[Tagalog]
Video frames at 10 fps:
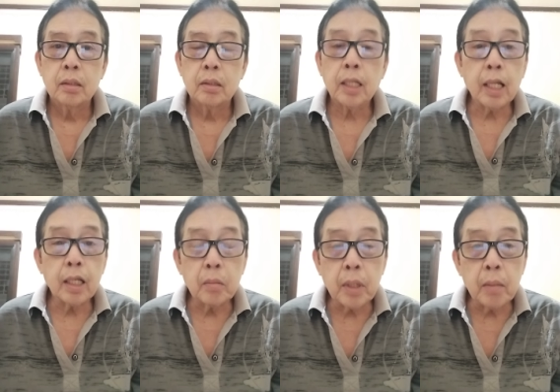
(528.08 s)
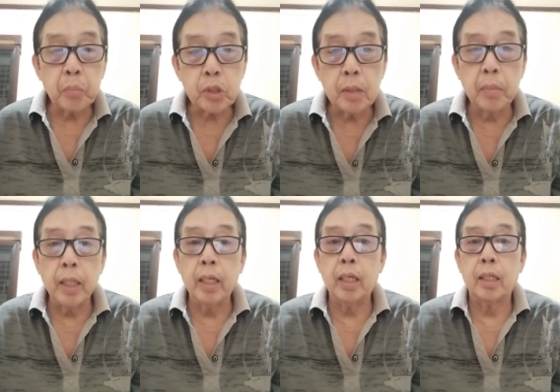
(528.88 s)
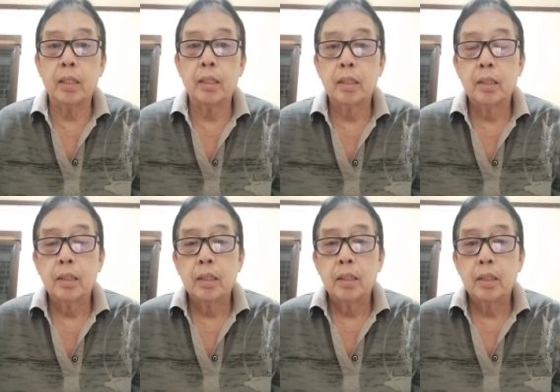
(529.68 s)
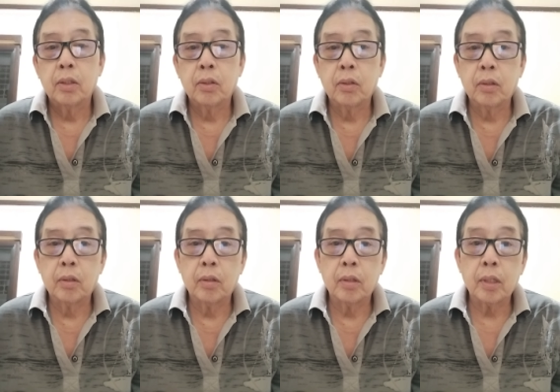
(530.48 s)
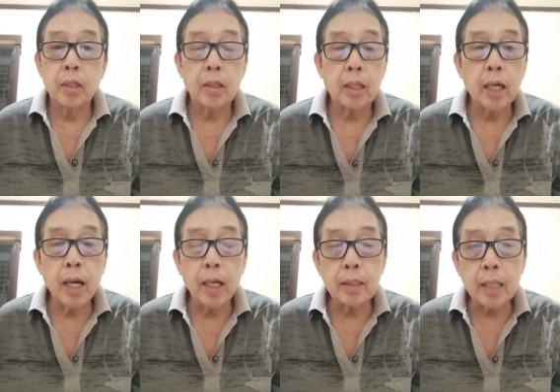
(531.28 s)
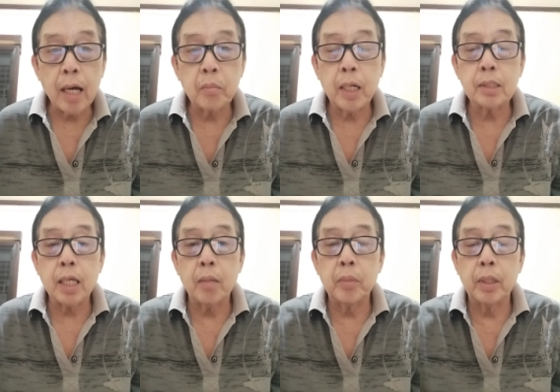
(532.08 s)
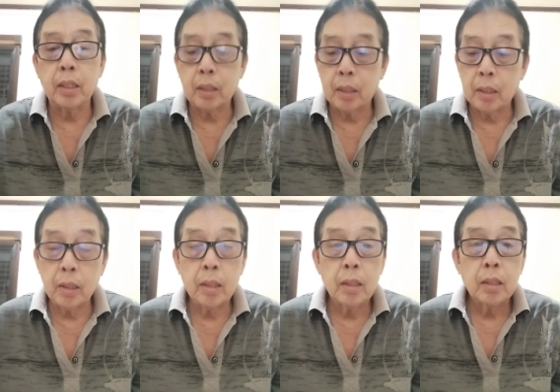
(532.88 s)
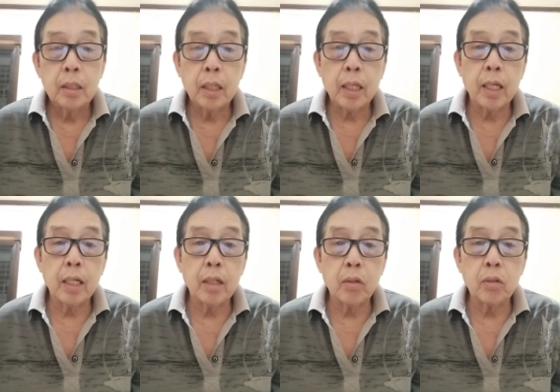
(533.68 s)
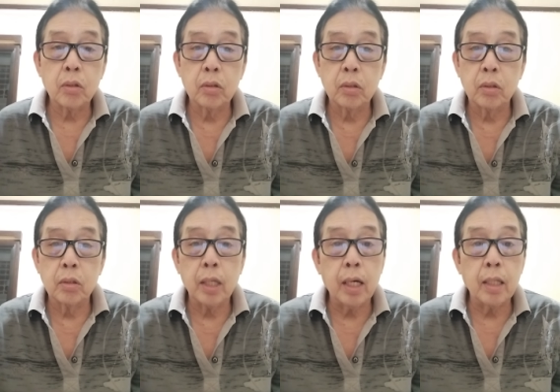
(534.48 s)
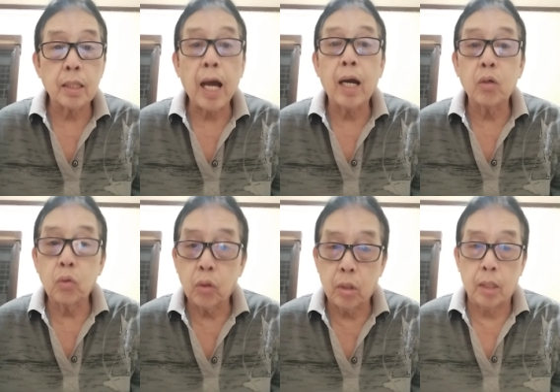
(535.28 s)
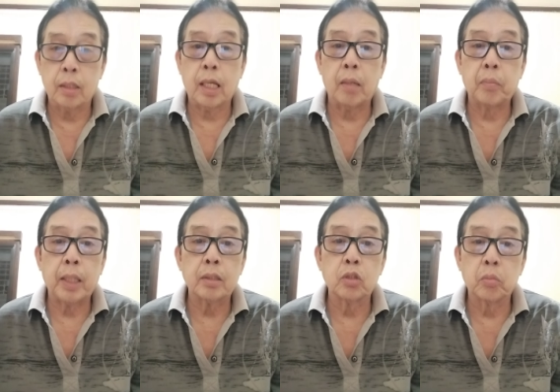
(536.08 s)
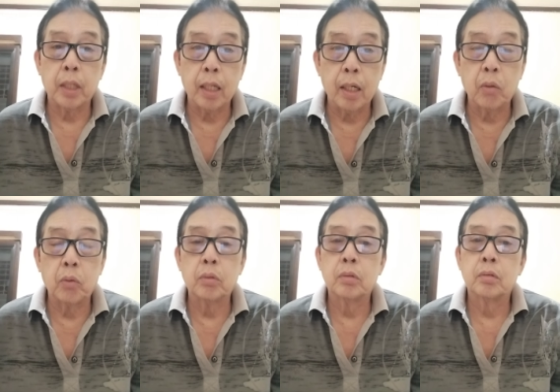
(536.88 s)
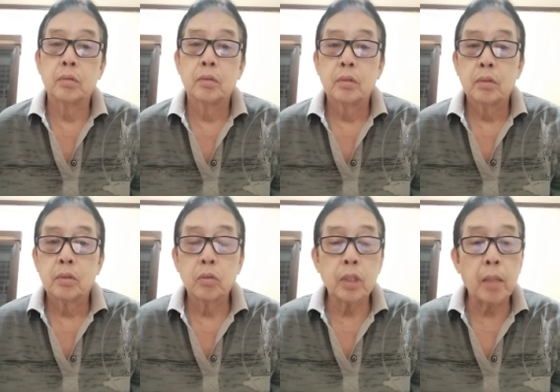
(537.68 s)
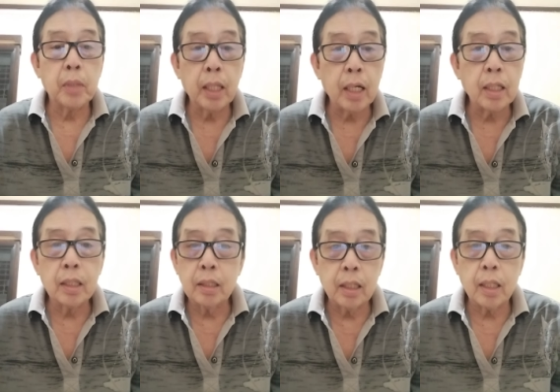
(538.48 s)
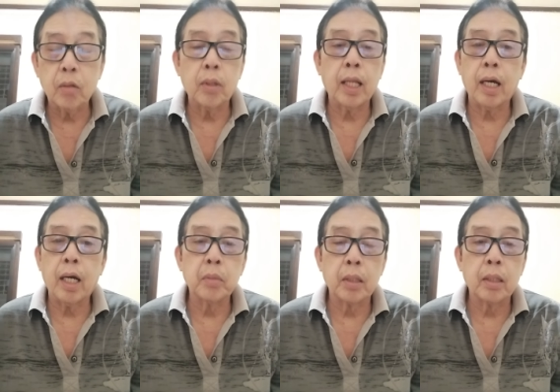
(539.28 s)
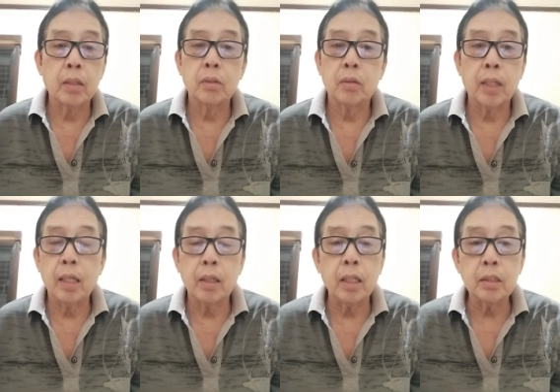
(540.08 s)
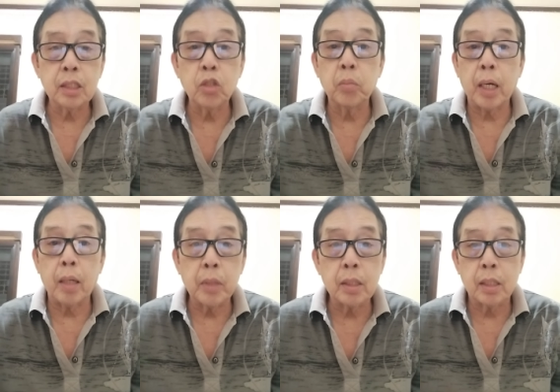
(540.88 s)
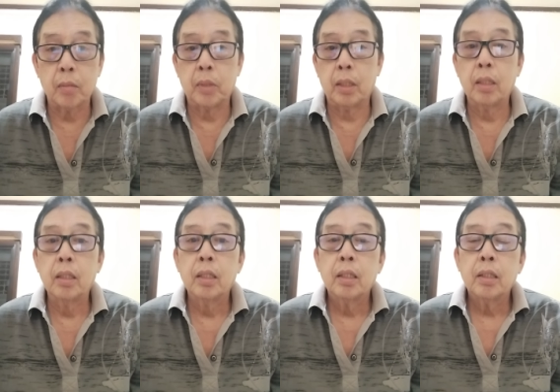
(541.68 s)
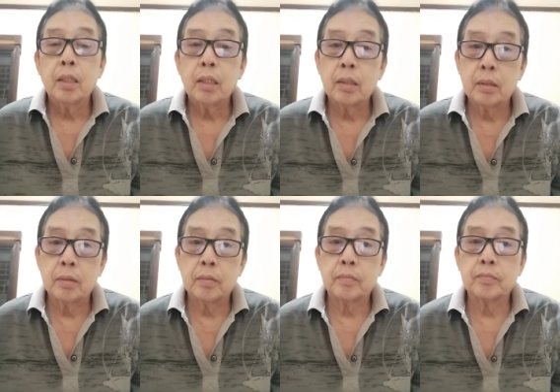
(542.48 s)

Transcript: Talaga namang imposible. Oo. Kaya nga tama sabi ni Kernel Odonyo na tao ang dapat gumalaw. Kung kami lang hindi wala kaming ano, wala at sino ba kami sabi. Hmm.